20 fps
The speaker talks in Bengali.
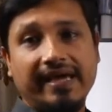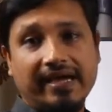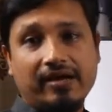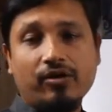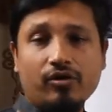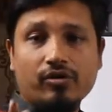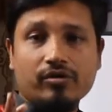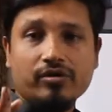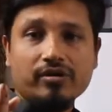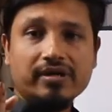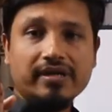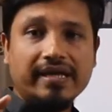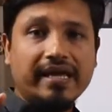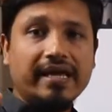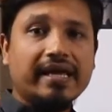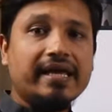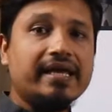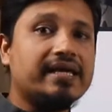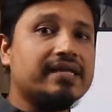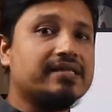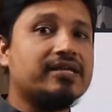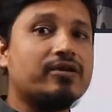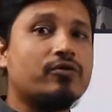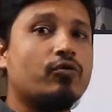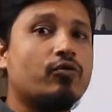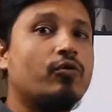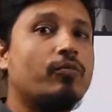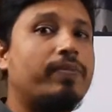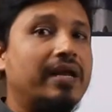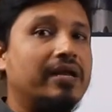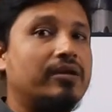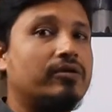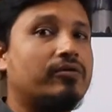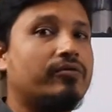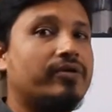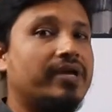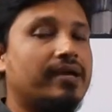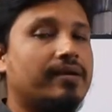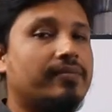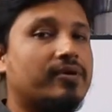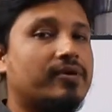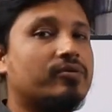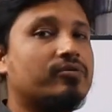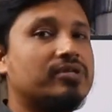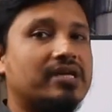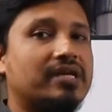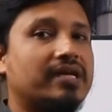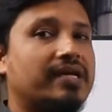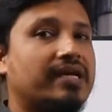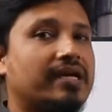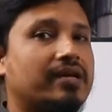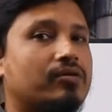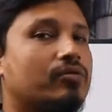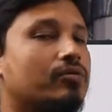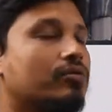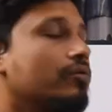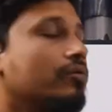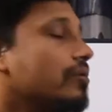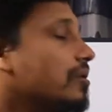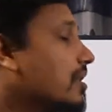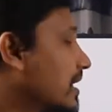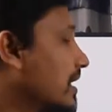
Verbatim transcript: এখন এই ক্ষেত্রে খুব ভালো করে আমার কথাটা খেয়াল করো